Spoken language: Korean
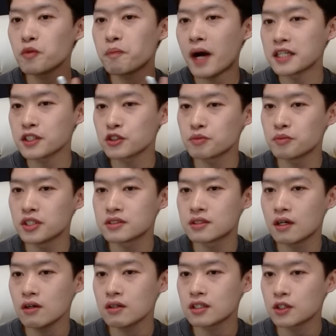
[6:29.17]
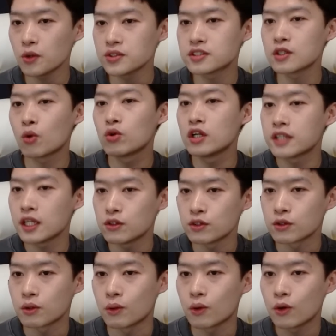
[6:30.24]
빠져주면서 크로스를 올릴 때도
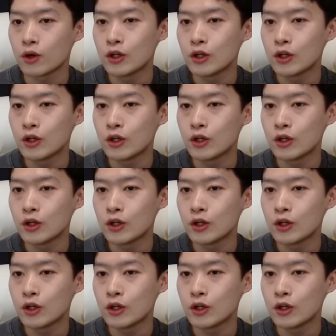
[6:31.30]
있고